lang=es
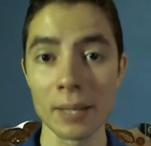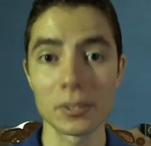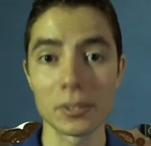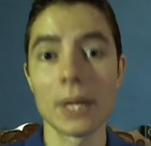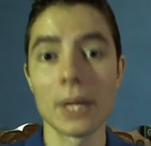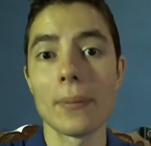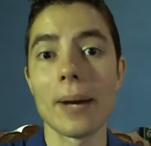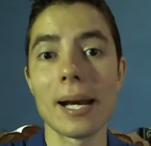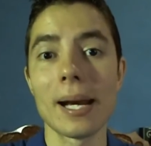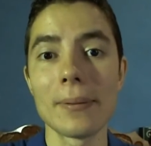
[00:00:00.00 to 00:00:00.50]

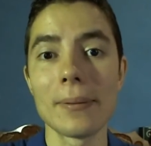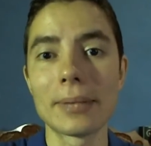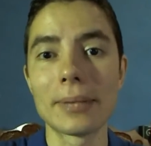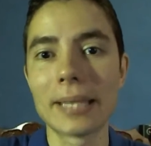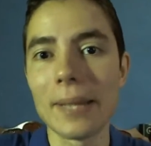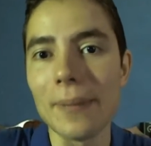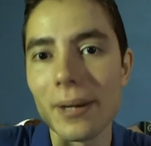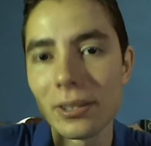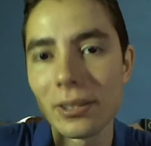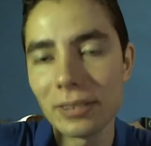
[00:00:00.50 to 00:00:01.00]
te va,
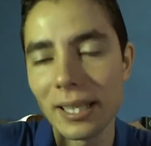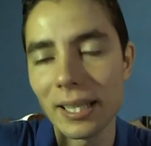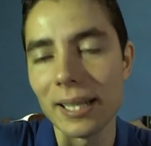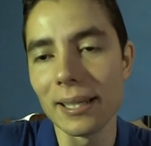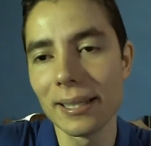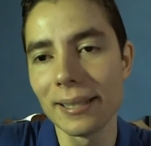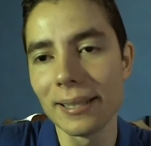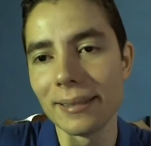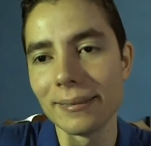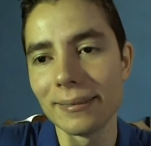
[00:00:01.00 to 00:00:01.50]
o
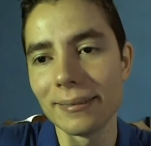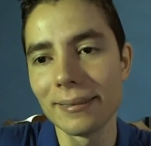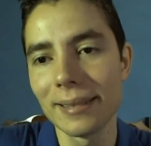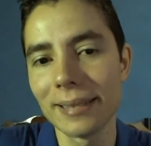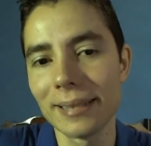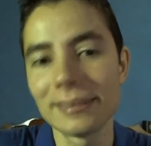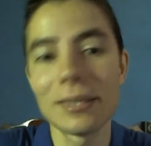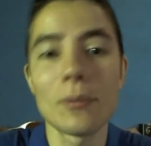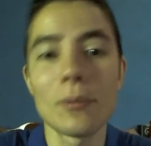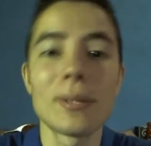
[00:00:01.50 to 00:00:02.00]
sea,
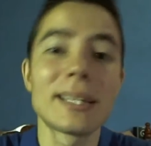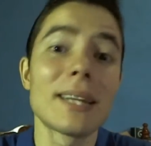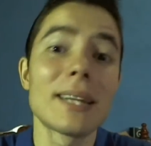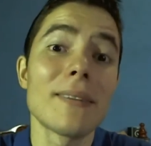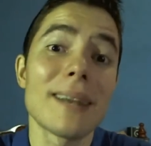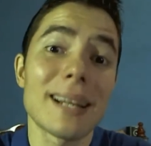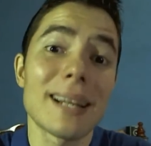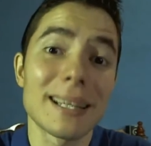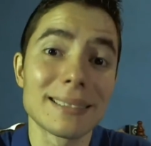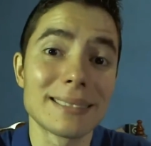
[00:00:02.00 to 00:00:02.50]
ese güey te
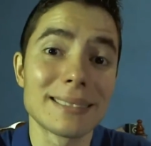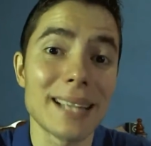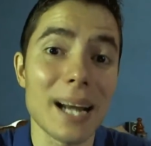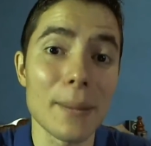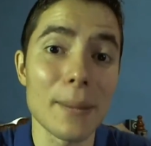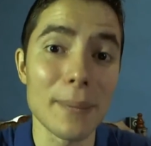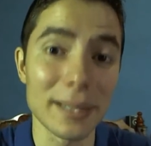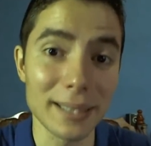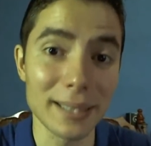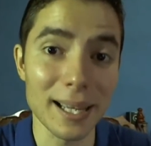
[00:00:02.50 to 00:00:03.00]
va a alcanzar
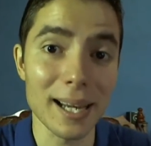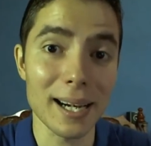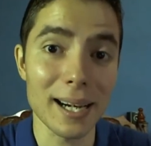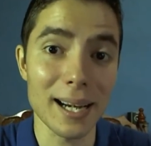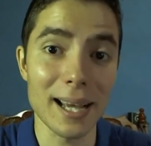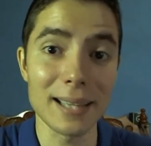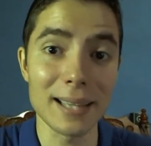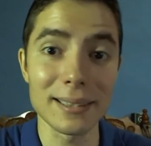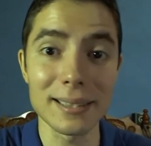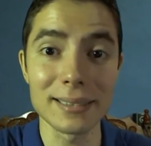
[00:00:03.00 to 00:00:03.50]
a
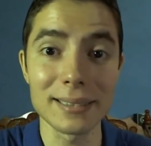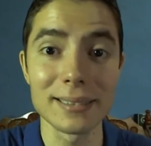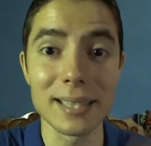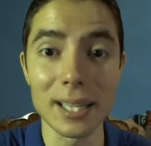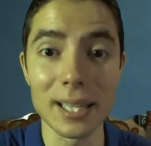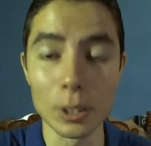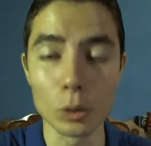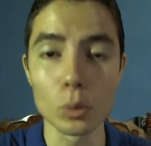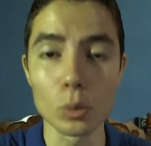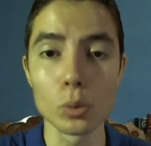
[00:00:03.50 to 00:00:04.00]
matar antes
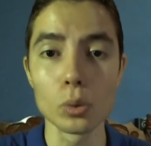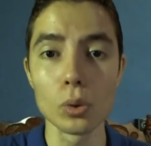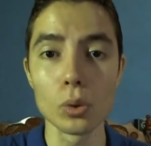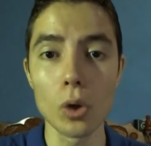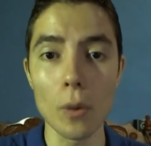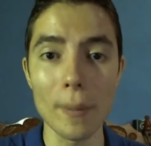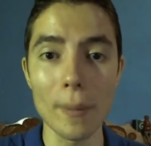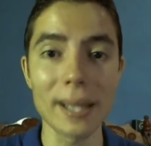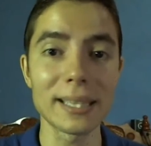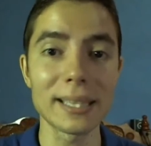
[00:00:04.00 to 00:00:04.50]
de que tú
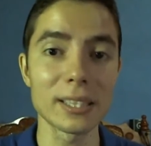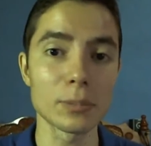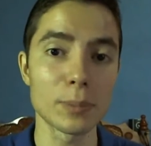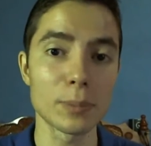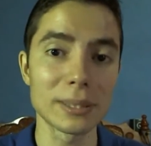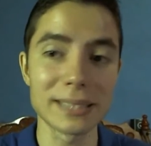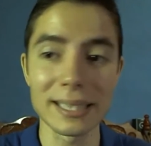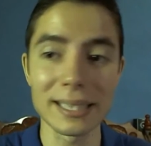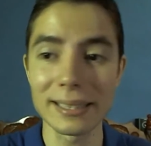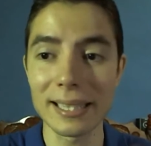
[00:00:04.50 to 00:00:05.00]
lo mates,
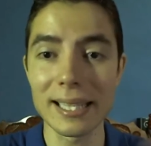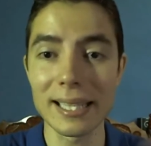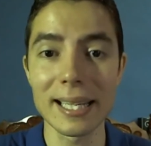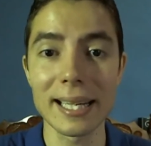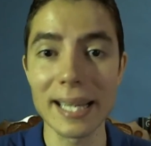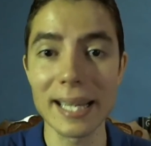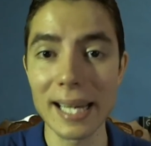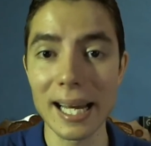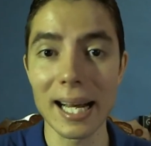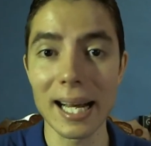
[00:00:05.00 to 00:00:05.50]
pues antes
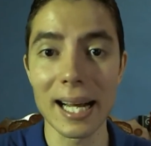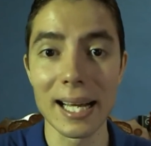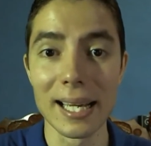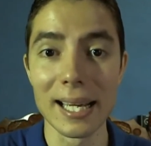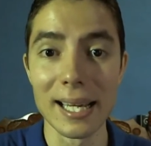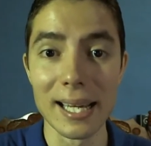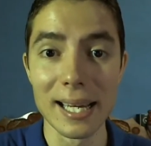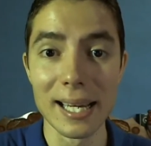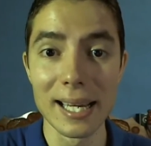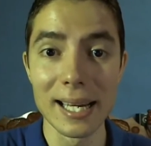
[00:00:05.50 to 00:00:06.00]
de que la,
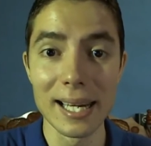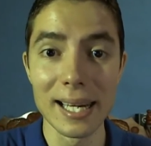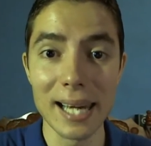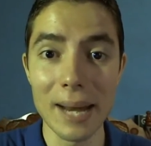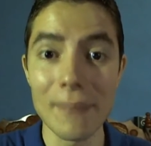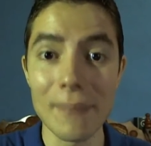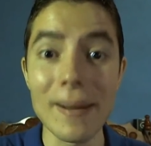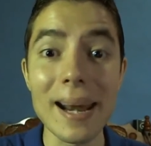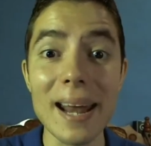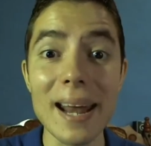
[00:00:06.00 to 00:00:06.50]

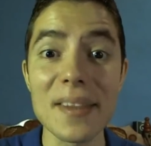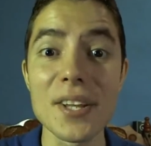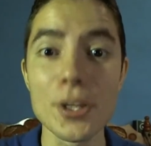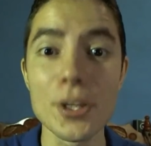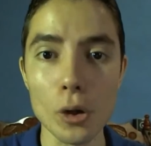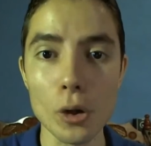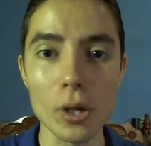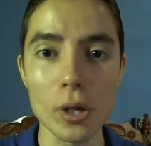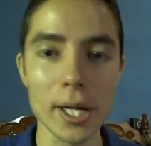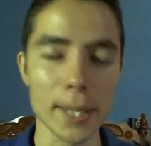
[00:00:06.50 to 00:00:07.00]
la bala
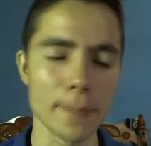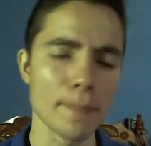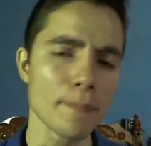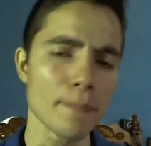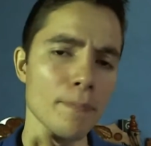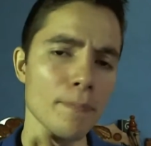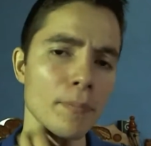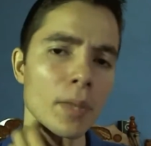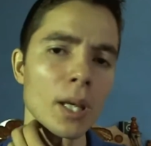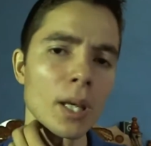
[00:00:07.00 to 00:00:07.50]
detone.
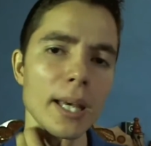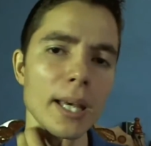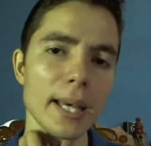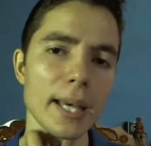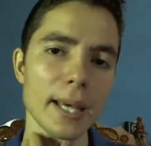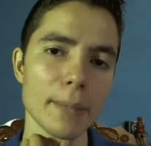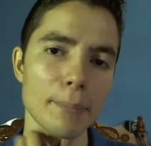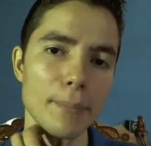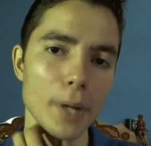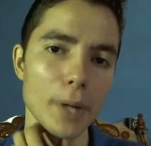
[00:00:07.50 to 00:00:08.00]

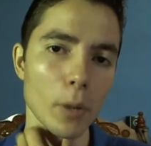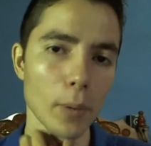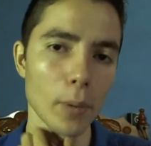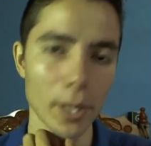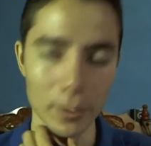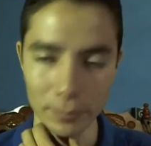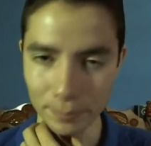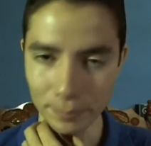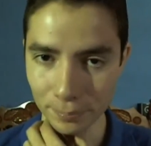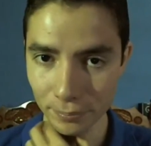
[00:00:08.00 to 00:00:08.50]
Pero
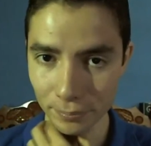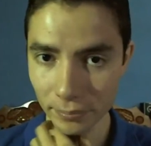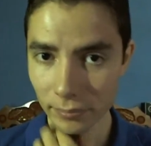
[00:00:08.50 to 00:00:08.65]
bueno,